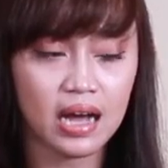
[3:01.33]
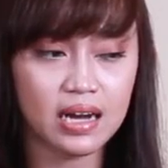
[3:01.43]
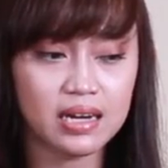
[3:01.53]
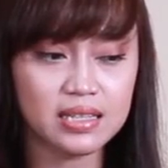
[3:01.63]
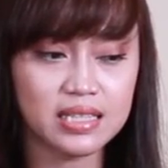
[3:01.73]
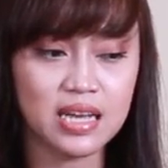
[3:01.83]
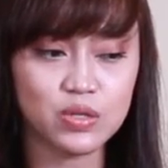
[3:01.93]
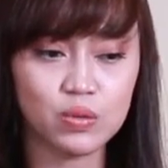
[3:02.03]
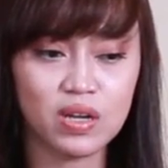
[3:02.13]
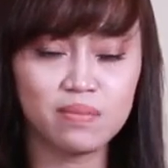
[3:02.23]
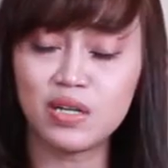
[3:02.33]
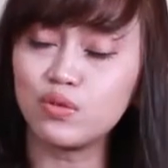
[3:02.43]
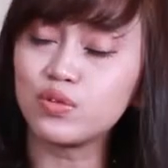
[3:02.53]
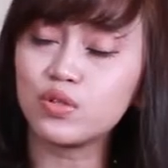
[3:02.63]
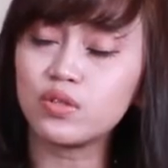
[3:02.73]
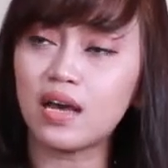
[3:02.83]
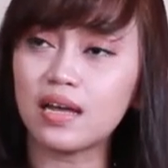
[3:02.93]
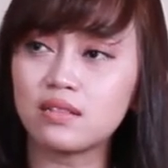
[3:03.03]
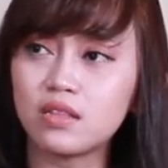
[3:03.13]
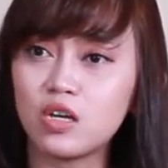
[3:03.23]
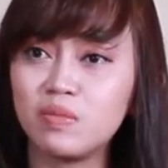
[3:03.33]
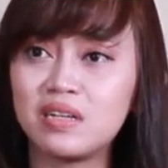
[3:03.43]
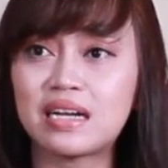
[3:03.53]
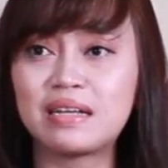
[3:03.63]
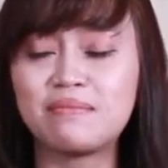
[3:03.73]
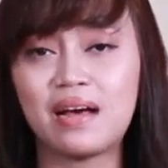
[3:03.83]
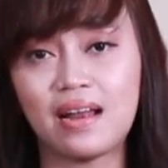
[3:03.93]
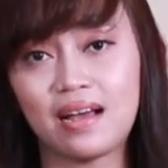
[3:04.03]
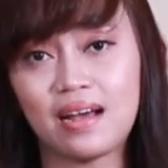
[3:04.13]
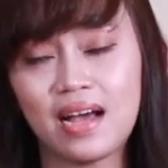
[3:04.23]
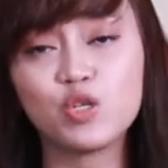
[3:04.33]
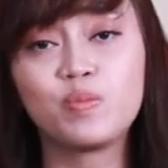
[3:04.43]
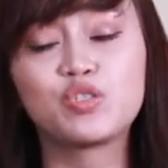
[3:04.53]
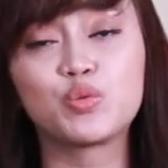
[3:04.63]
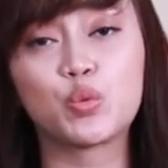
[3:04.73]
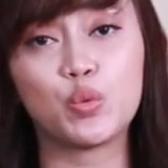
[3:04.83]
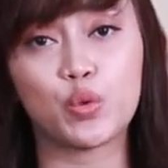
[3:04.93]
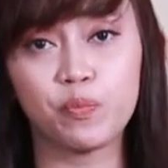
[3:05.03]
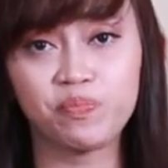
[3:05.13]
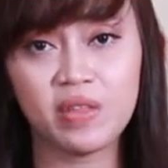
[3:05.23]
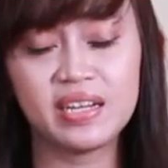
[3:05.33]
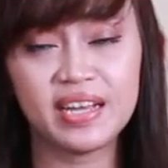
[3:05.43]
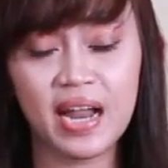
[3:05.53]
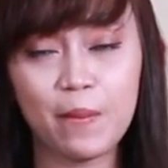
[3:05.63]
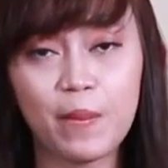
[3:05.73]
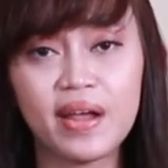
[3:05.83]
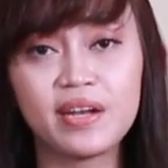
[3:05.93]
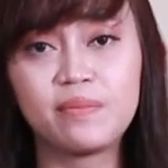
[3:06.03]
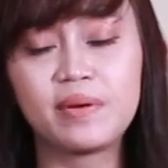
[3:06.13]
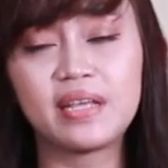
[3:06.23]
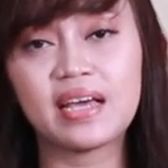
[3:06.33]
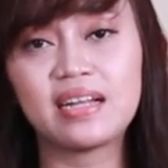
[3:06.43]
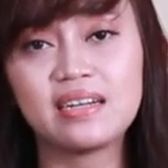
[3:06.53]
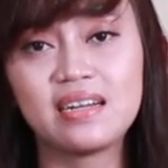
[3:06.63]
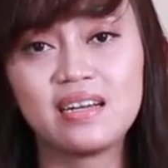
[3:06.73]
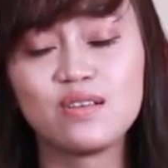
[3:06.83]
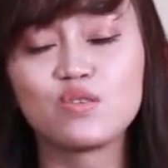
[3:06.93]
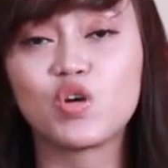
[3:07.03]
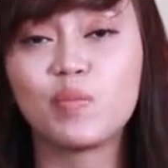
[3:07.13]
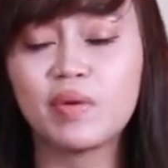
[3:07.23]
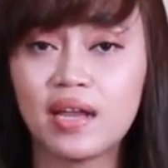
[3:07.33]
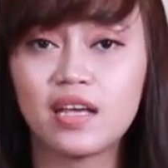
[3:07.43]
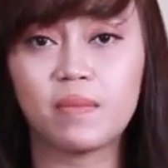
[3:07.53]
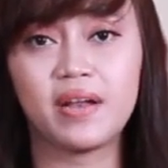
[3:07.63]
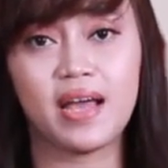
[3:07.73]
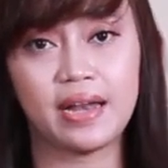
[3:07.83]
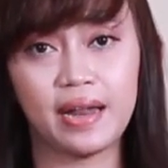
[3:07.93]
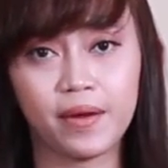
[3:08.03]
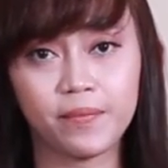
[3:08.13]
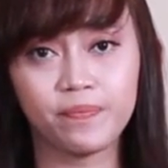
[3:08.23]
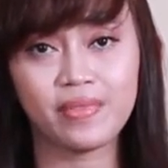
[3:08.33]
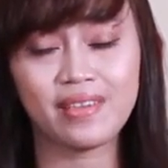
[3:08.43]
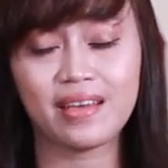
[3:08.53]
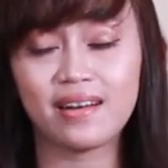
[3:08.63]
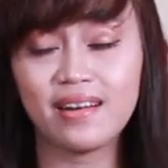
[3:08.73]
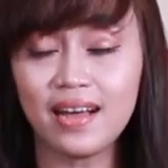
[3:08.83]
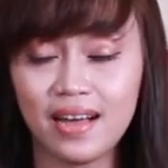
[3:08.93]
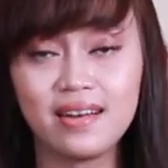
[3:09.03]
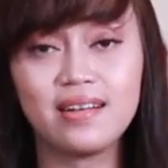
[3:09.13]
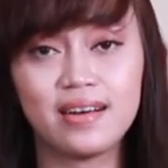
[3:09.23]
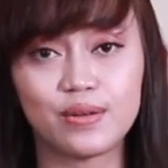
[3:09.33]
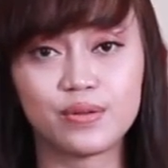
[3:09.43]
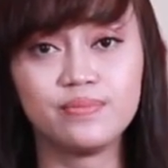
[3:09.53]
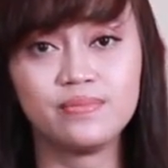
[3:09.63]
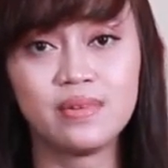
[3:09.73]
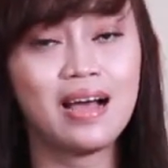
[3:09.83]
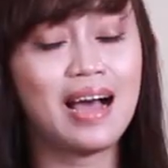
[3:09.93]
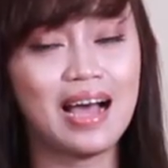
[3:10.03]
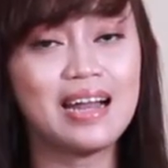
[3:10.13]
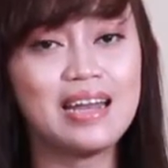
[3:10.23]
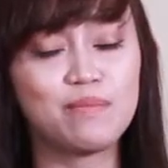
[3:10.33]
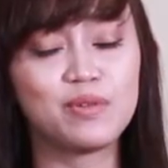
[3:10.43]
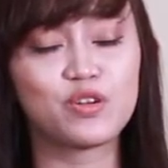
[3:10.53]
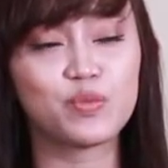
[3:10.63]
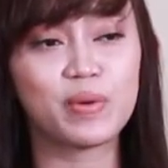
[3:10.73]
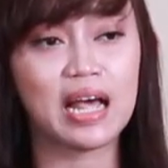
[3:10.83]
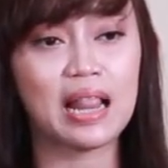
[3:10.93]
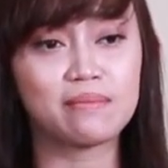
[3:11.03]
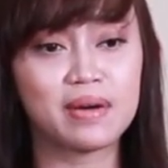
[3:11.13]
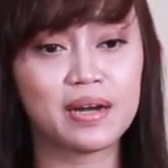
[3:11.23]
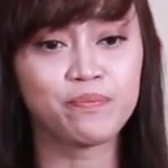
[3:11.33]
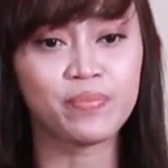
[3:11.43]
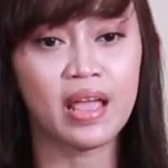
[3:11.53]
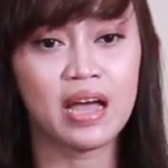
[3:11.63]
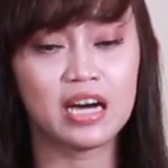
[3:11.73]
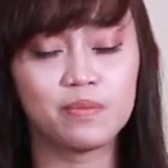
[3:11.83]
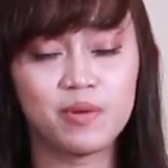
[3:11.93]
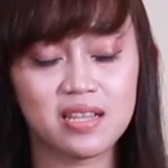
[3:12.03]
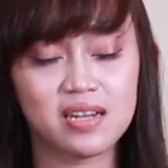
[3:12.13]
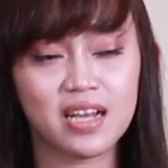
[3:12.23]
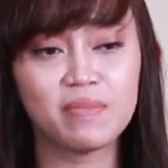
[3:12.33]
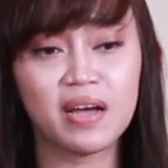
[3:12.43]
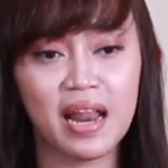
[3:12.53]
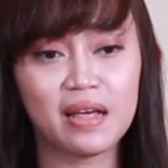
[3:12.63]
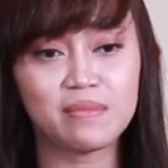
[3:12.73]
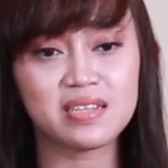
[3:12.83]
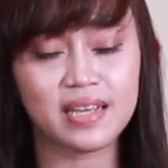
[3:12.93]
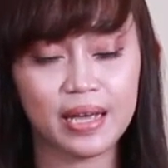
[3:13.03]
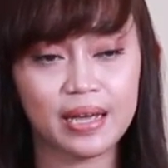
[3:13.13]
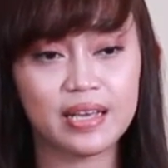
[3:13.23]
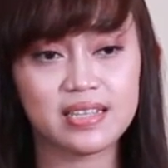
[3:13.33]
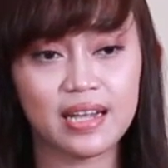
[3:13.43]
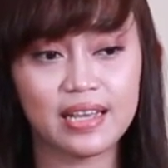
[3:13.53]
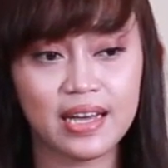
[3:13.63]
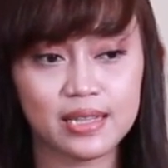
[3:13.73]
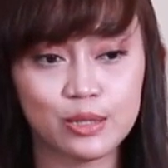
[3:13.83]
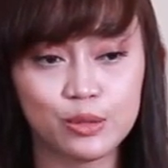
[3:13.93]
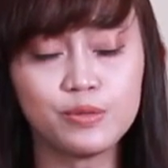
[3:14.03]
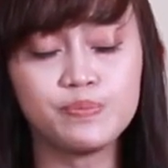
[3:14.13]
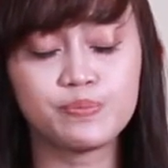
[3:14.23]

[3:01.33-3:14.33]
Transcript: uh, tidak suka menuntut atau menerima lah atau bersyukur dengan apa yang diberikan suami Anda kepada Anda. Karena ada loh ada menurut pengalaman uh, berdasarkan pengalaman saya ya saya lihat itu